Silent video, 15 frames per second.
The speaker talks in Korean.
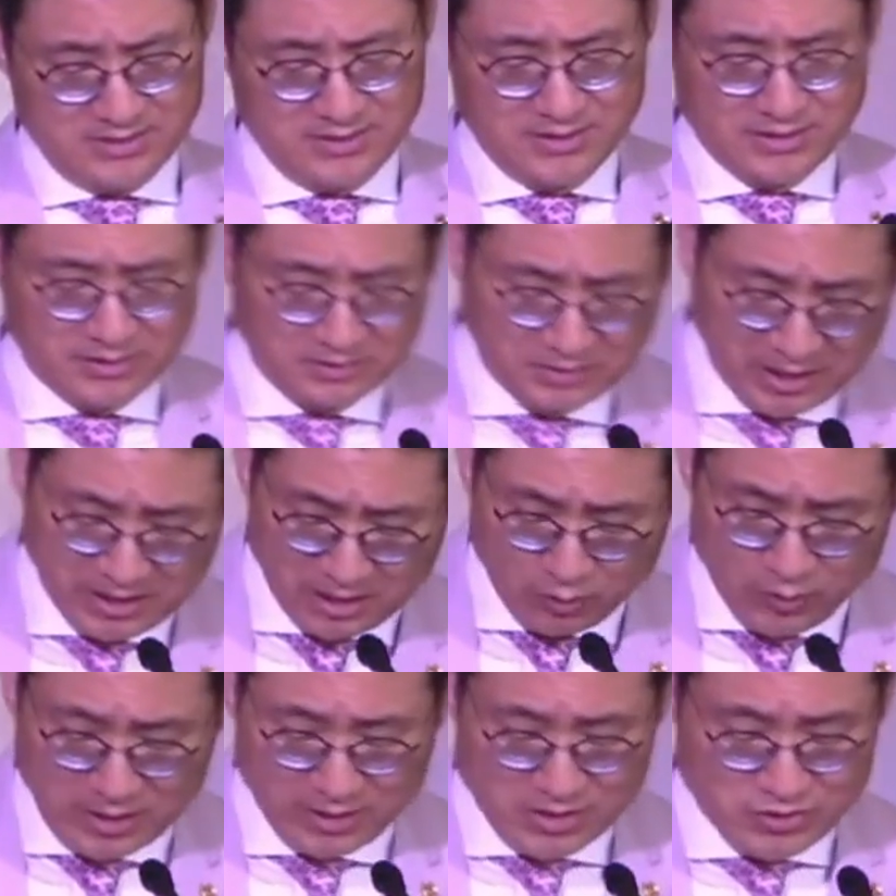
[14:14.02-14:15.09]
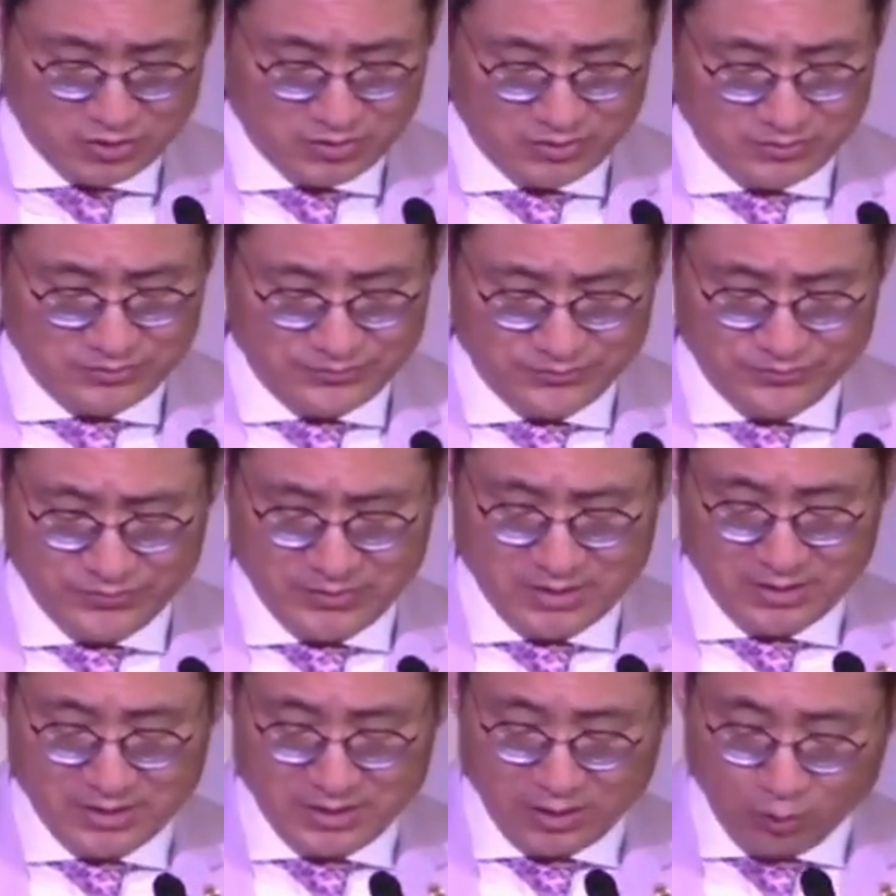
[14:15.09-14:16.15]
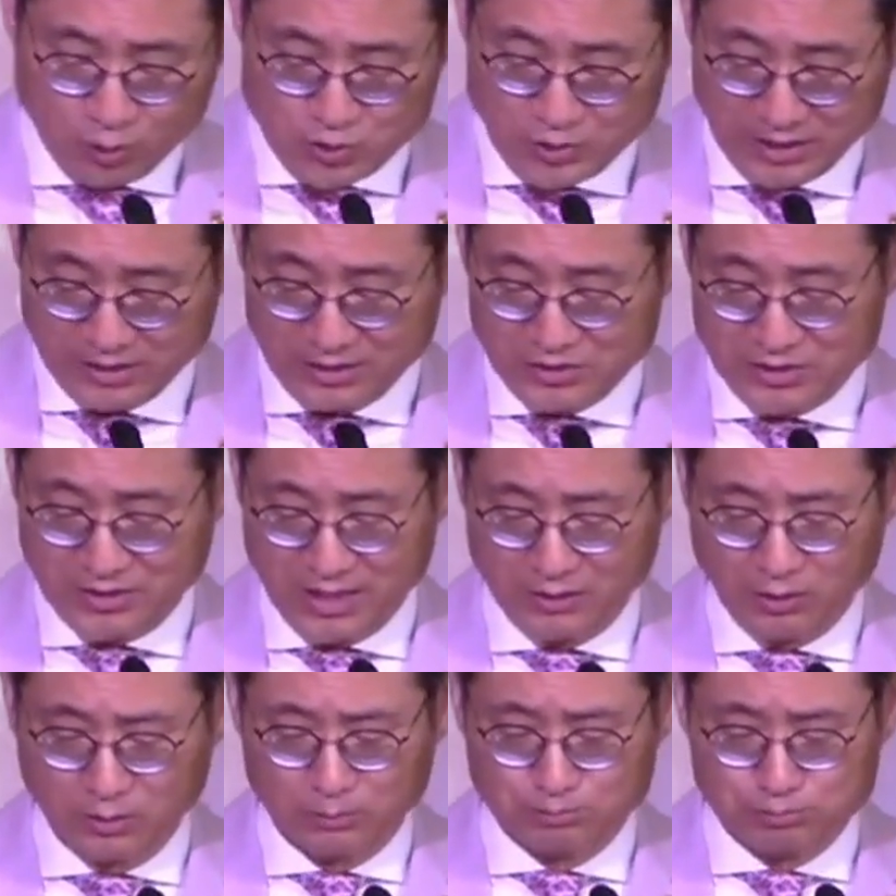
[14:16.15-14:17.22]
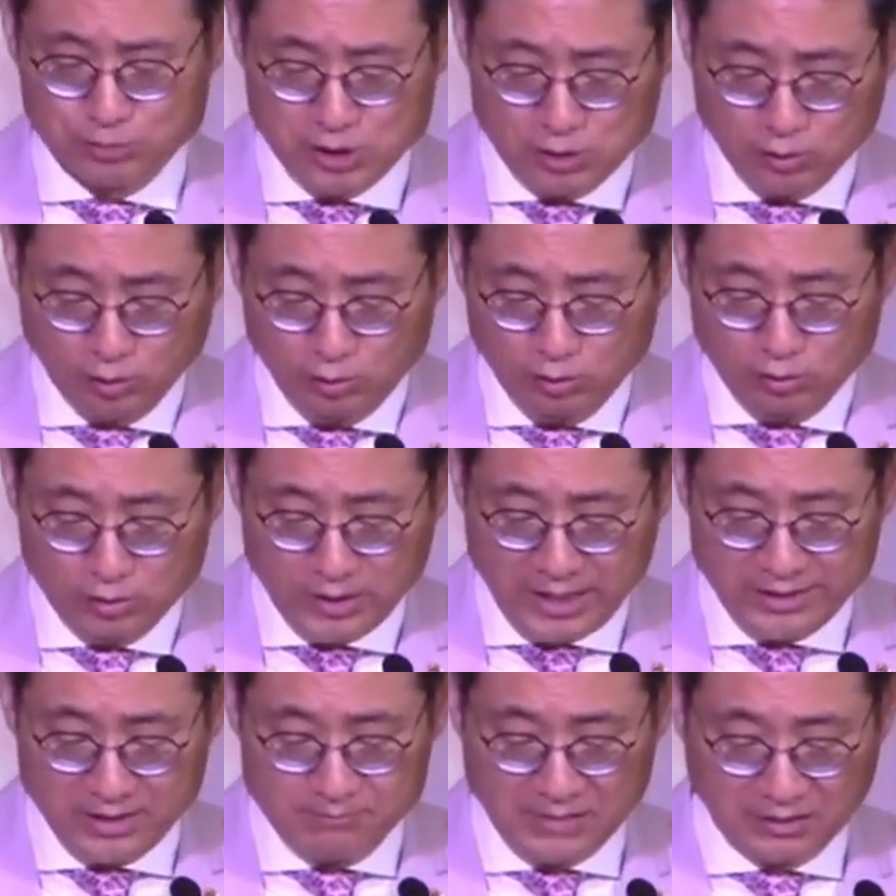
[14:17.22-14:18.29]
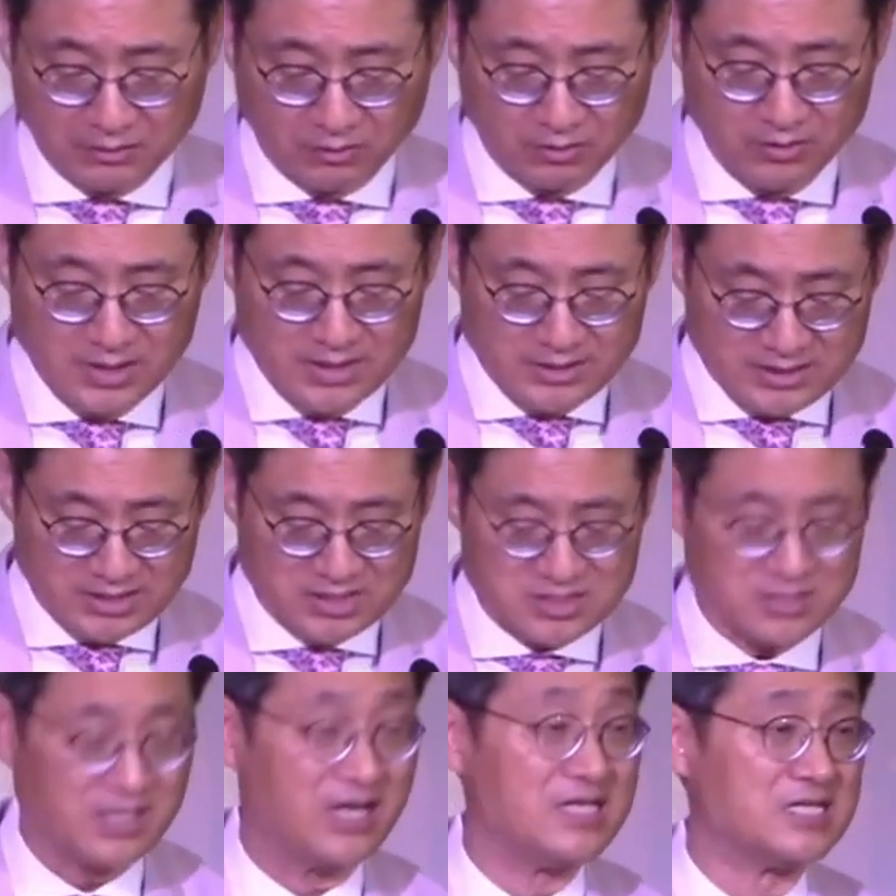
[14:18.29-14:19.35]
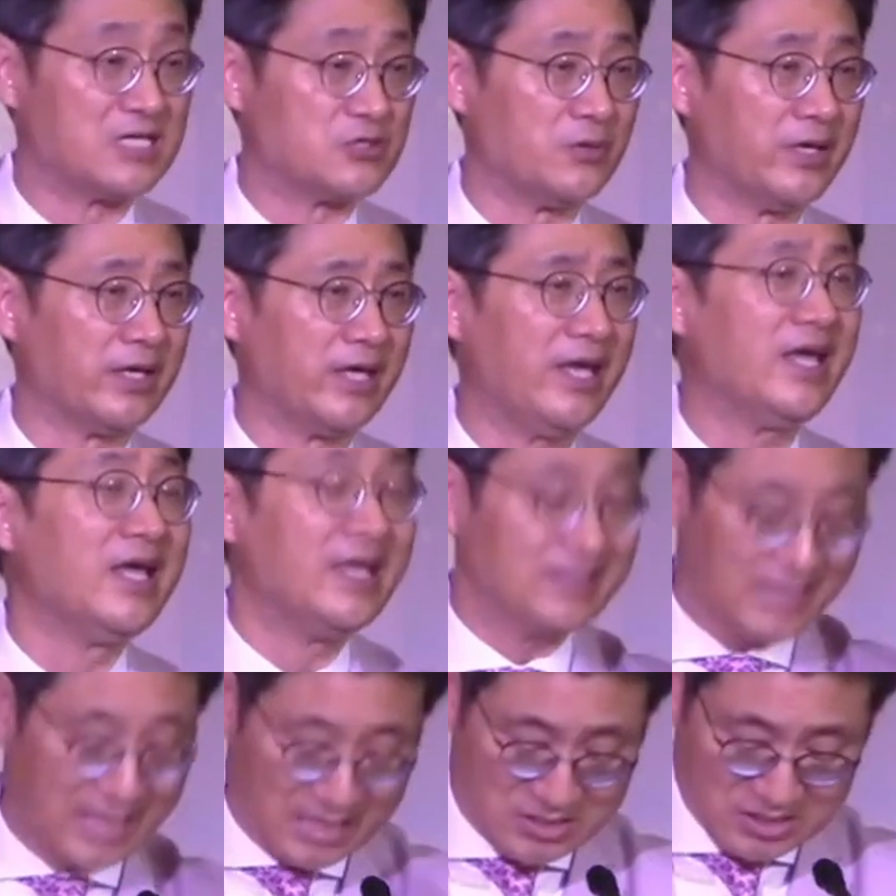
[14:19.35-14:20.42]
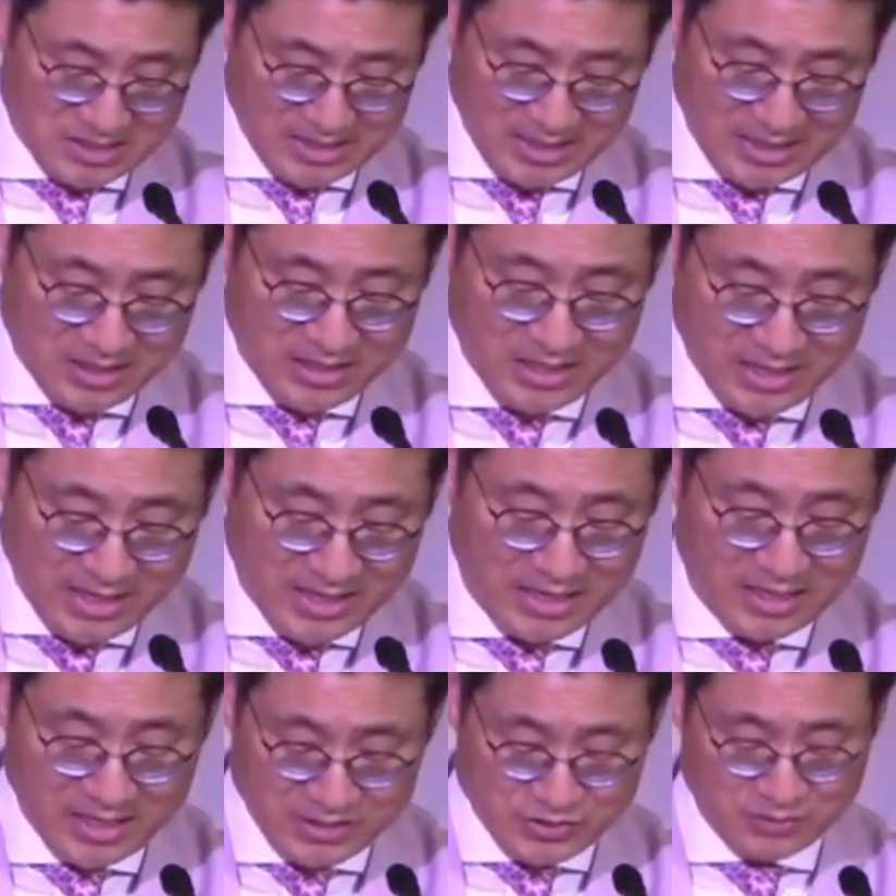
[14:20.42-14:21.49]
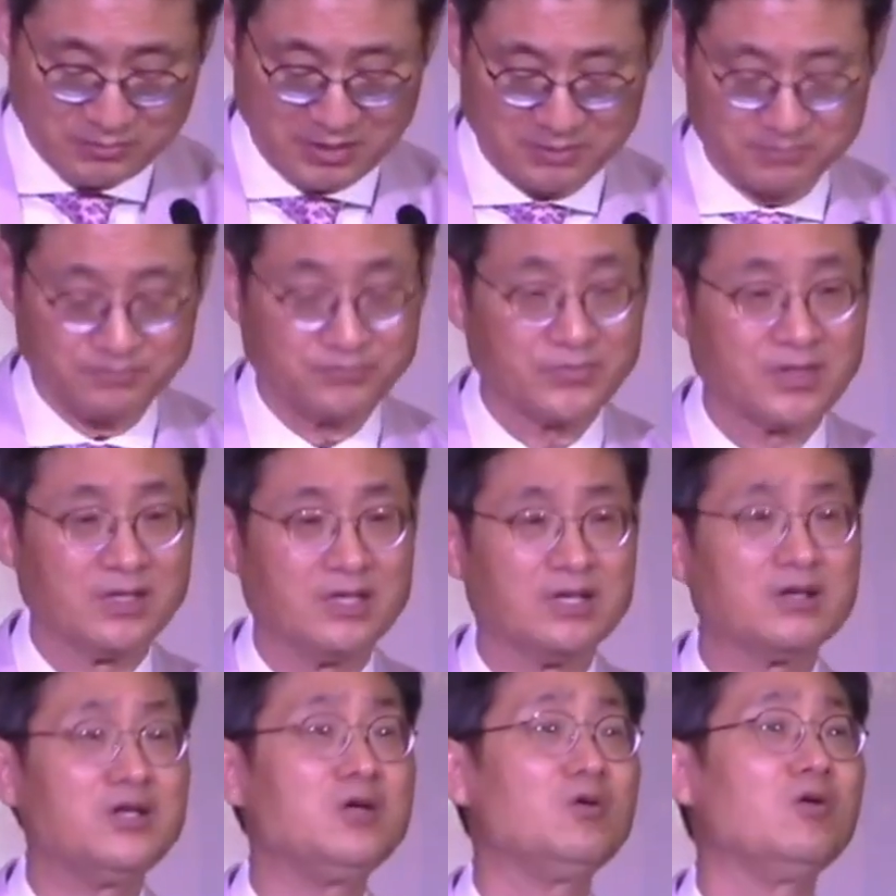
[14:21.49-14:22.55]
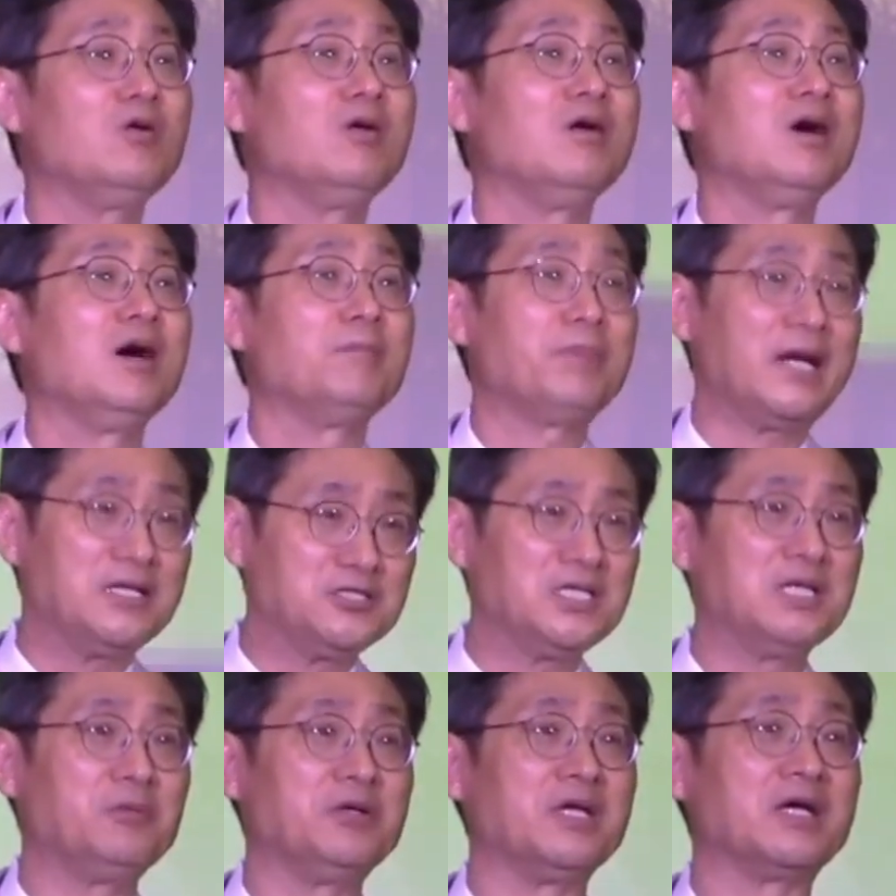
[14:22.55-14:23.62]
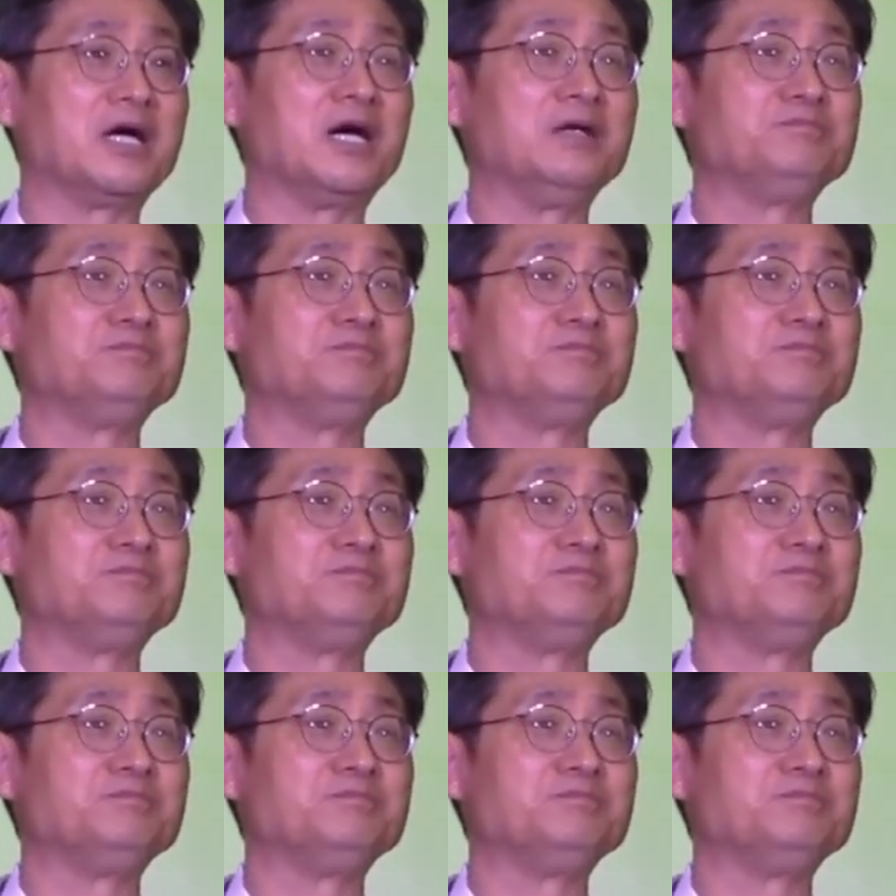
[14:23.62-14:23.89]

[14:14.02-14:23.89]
그때 여호와께서 여호사아에게 이르시되 너는 부싯돌로 칼을 만들어 이스라엘 자손에게 다시 할례를 행하라 하시며 그리고 팔찌를 보니까